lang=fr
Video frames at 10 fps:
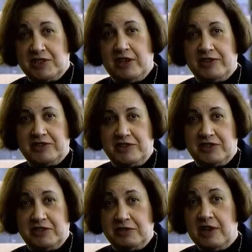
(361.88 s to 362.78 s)
il n'y avait plus
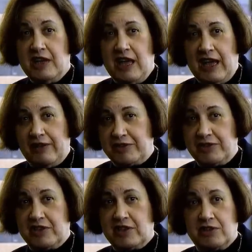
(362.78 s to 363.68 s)
vraiment de leadership
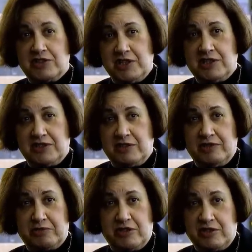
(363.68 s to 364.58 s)
à ce moment-là aux
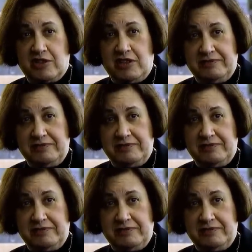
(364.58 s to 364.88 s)
États-Unis.